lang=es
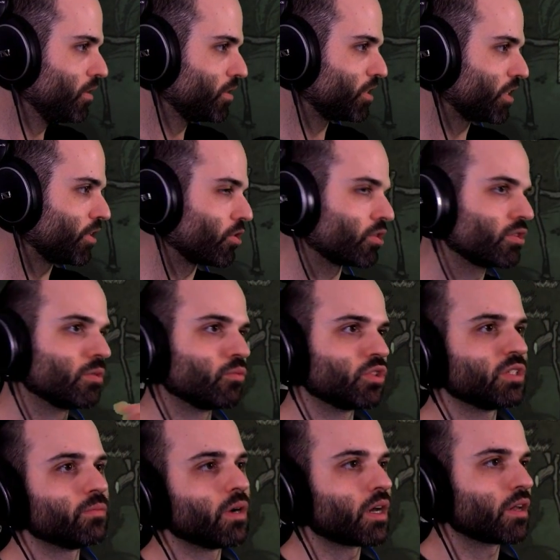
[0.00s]
Sí, señor, tío,
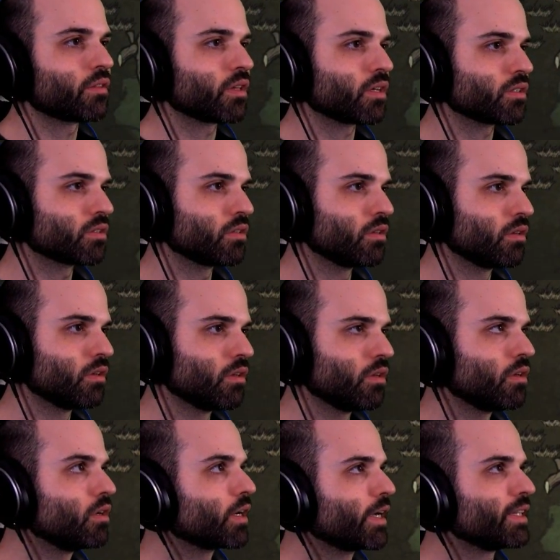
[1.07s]
muchísimas gracias.
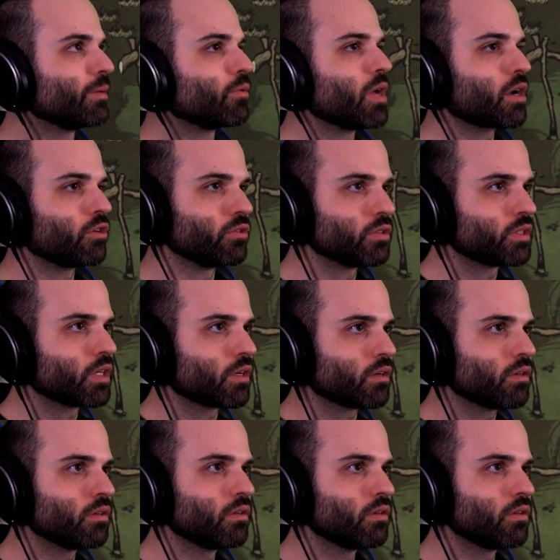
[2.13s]
¿Qué te voy a contar?